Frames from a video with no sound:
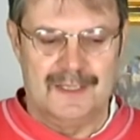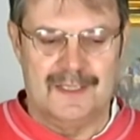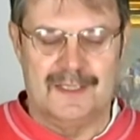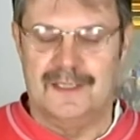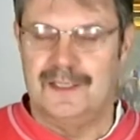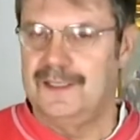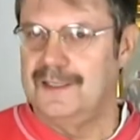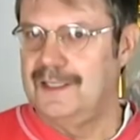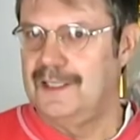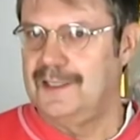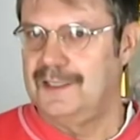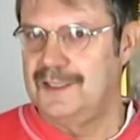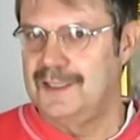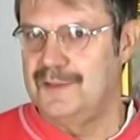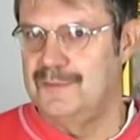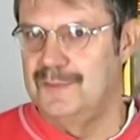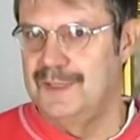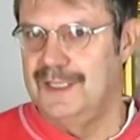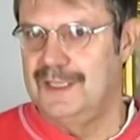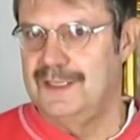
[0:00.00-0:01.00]
da dachte
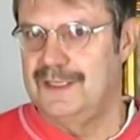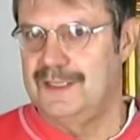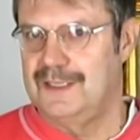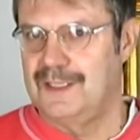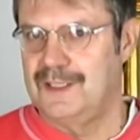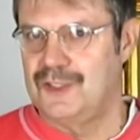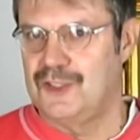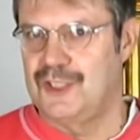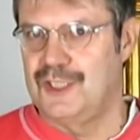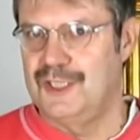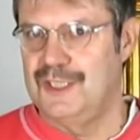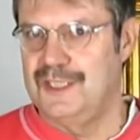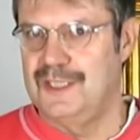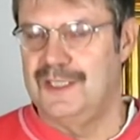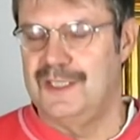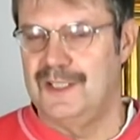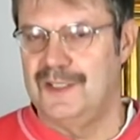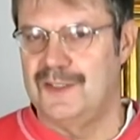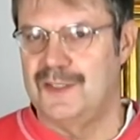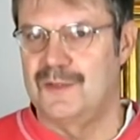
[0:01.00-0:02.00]
ich mir, da steht
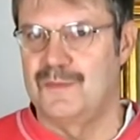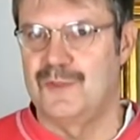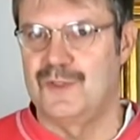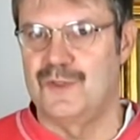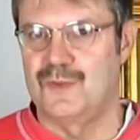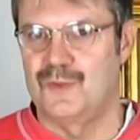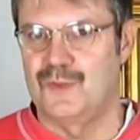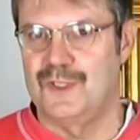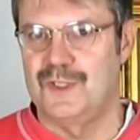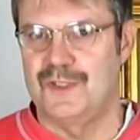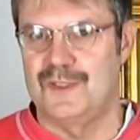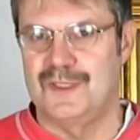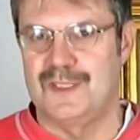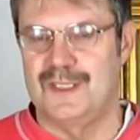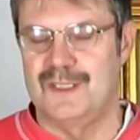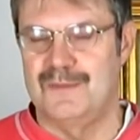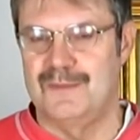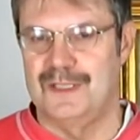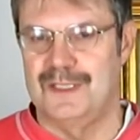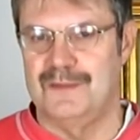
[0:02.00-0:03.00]
ja jetzt sowieso das
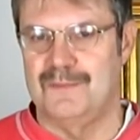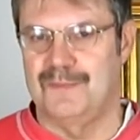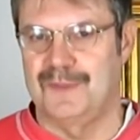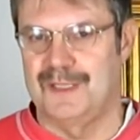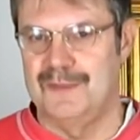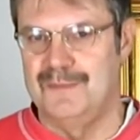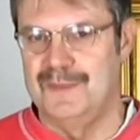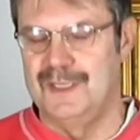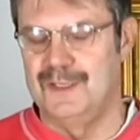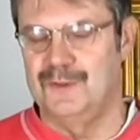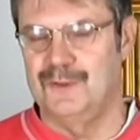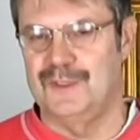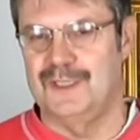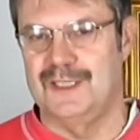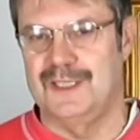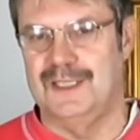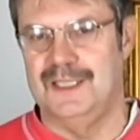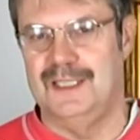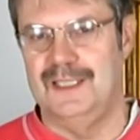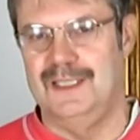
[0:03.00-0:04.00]
Thema Prämierung
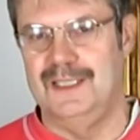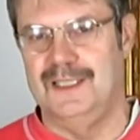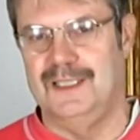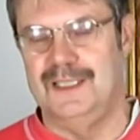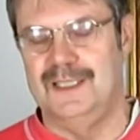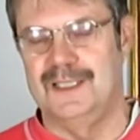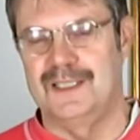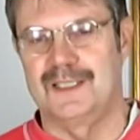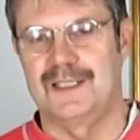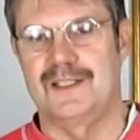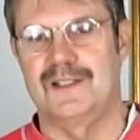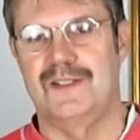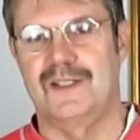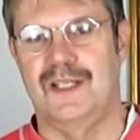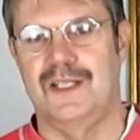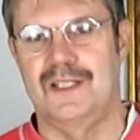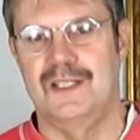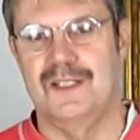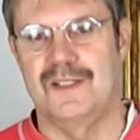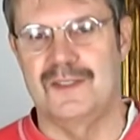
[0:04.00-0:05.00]
der
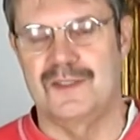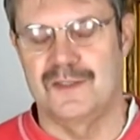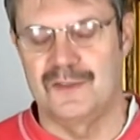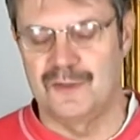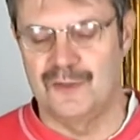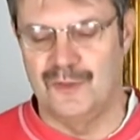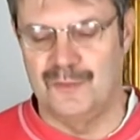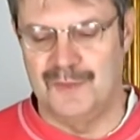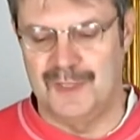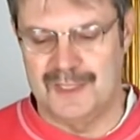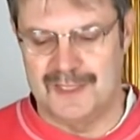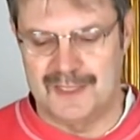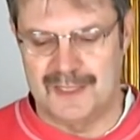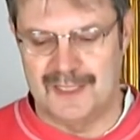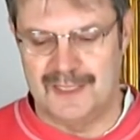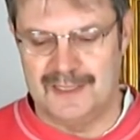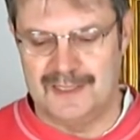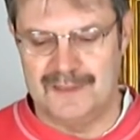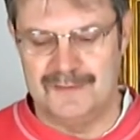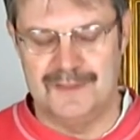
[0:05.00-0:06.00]
allerinteressantesten
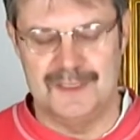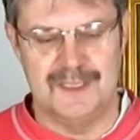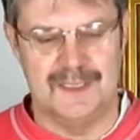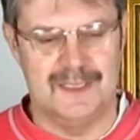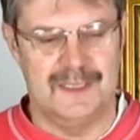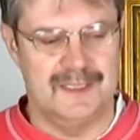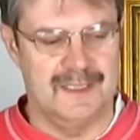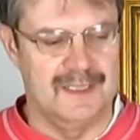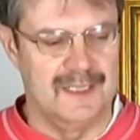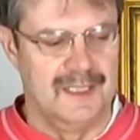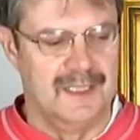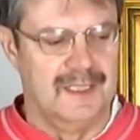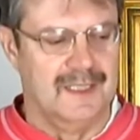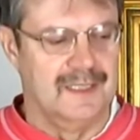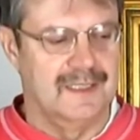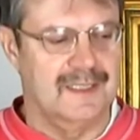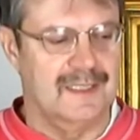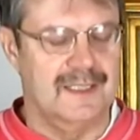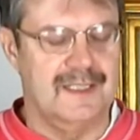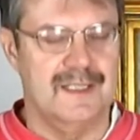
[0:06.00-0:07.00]
Kommentare wieder an.
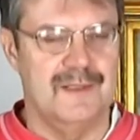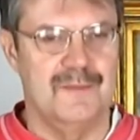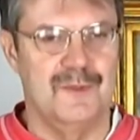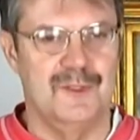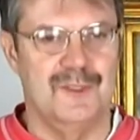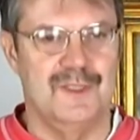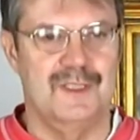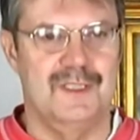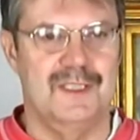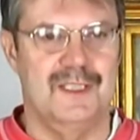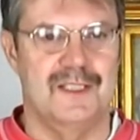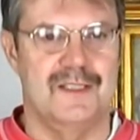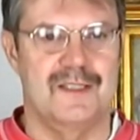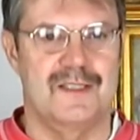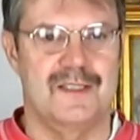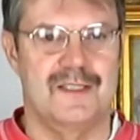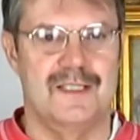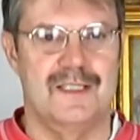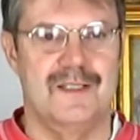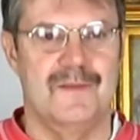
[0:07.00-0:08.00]
Daher möchte ich
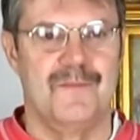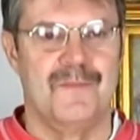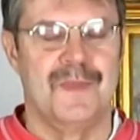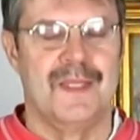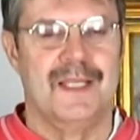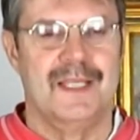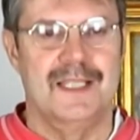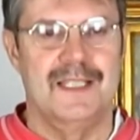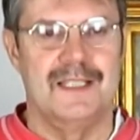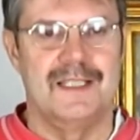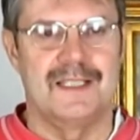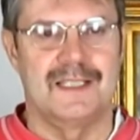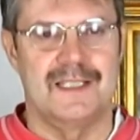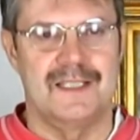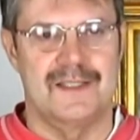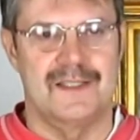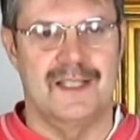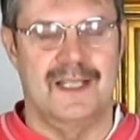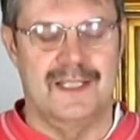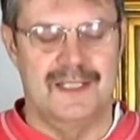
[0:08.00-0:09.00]
jetzt die
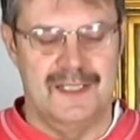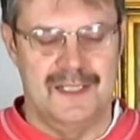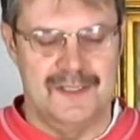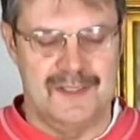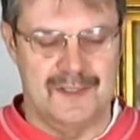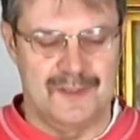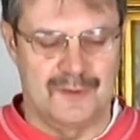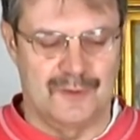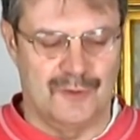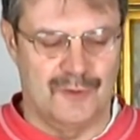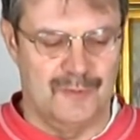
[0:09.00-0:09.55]
interessantesten